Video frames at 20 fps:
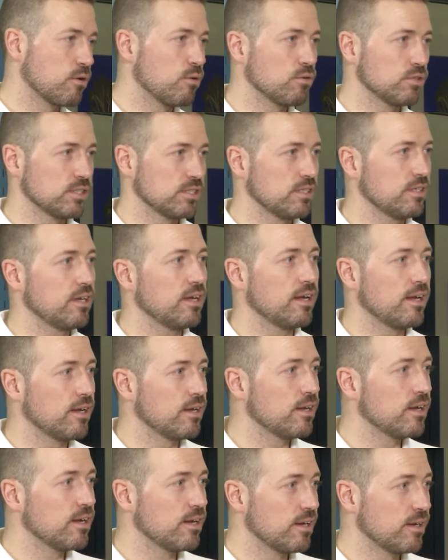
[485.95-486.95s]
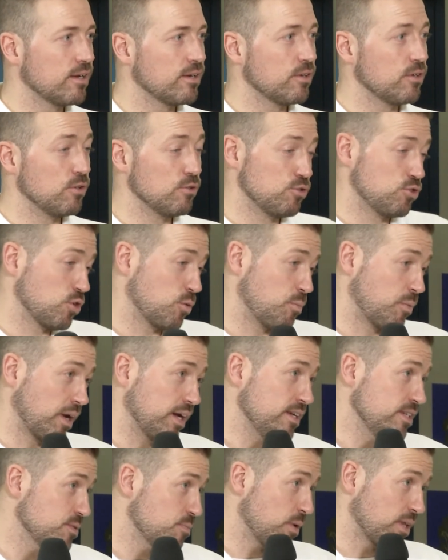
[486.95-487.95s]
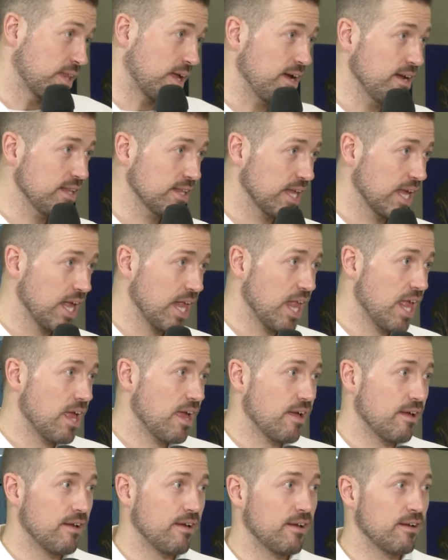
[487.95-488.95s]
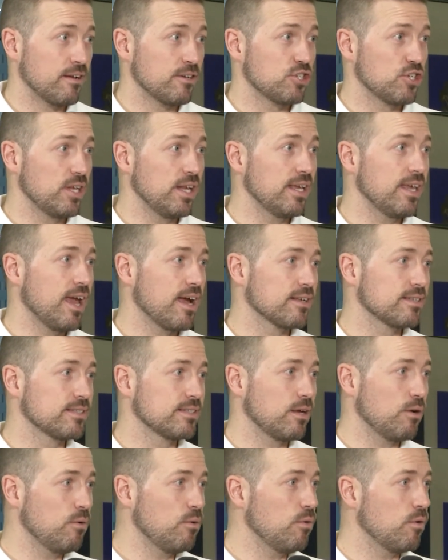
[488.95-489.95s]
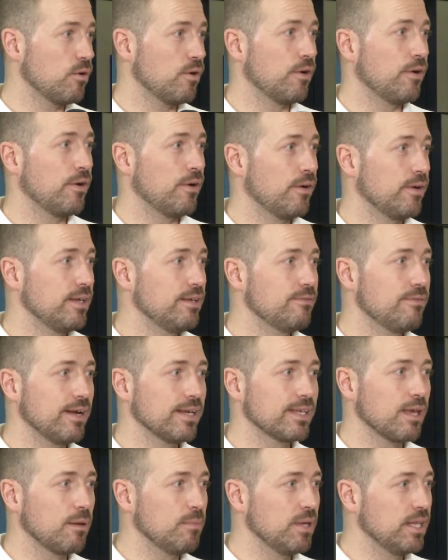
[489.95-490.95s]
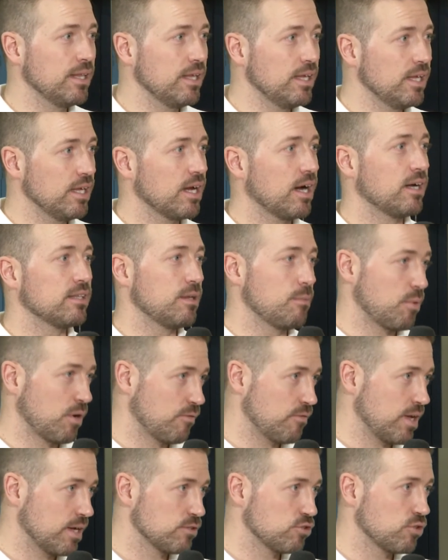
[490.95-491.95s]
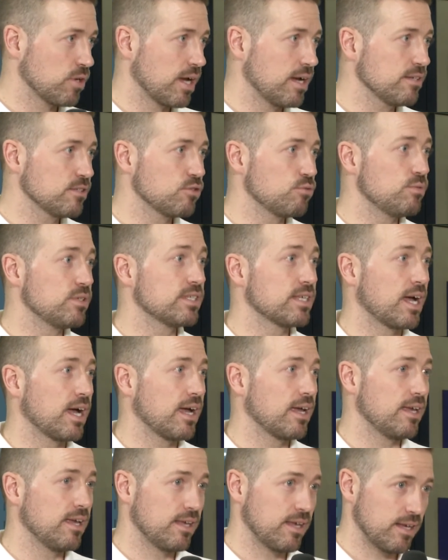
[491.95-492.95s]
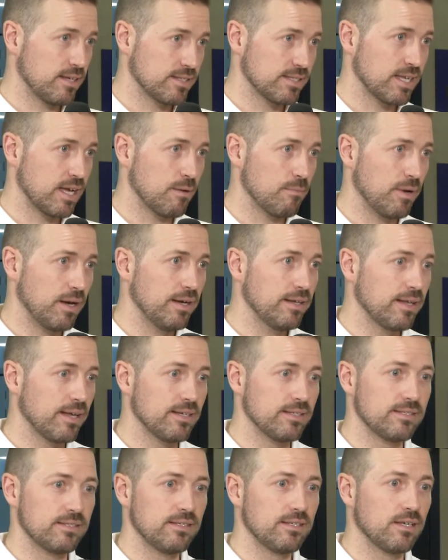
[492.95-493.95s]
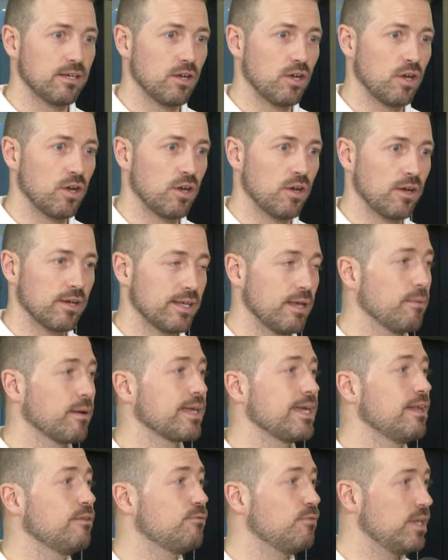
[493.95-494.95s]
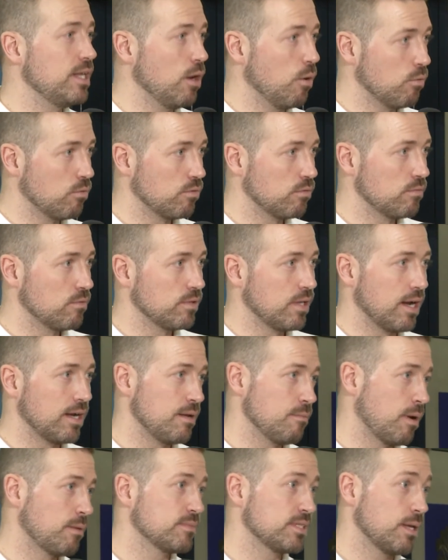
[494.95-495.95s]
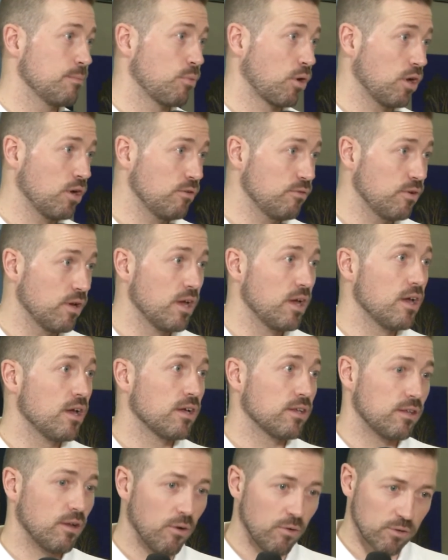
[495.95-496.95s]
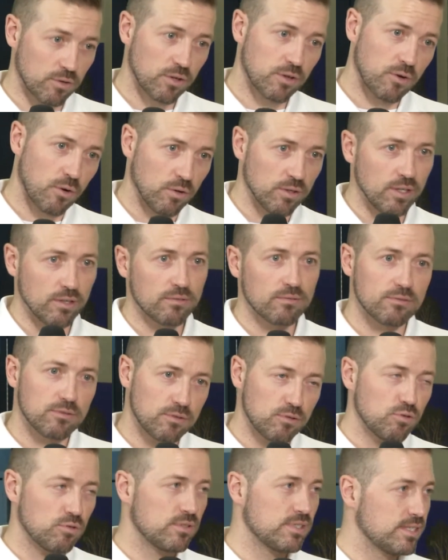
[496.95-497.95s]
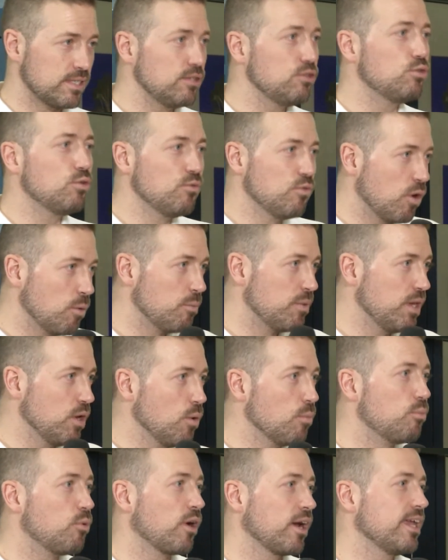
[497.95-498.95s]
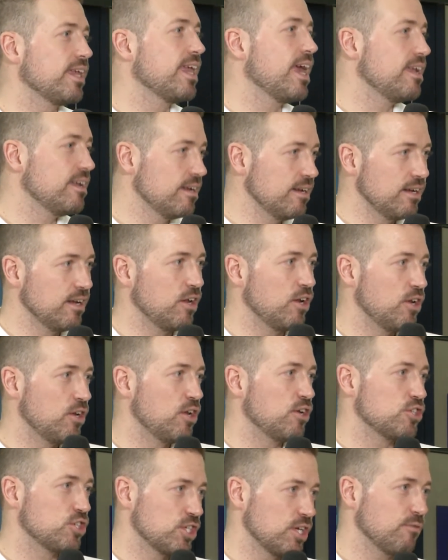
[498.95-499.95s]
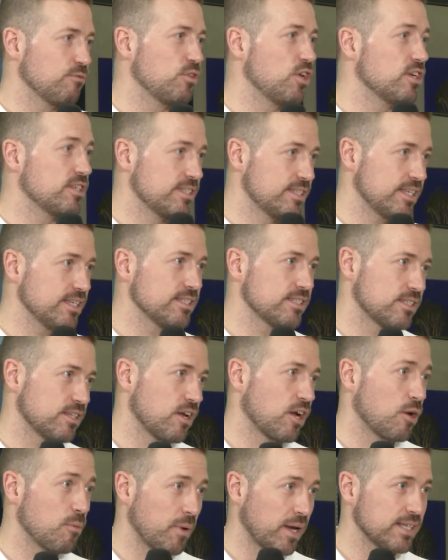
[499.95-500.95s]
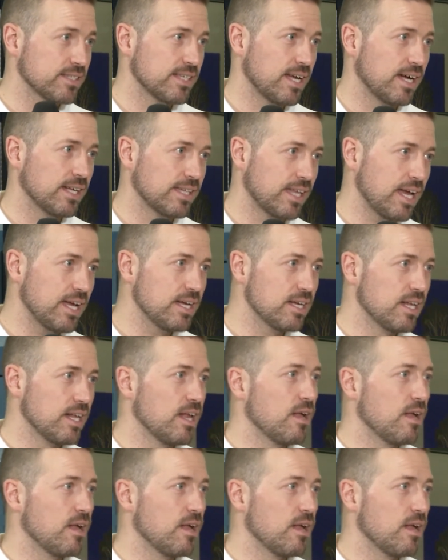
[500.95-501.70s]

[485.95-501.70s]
causer une surprise, peut-être. chez les garçons, Yvan Kamini en épreuve d'endurance, 800 et 1500 mètres, ainsi que Gabriel Filion, dans les mêmes épreuves. Donc, on, si tout va bien, on pourrait égaler le, chiffre de 6 représentants,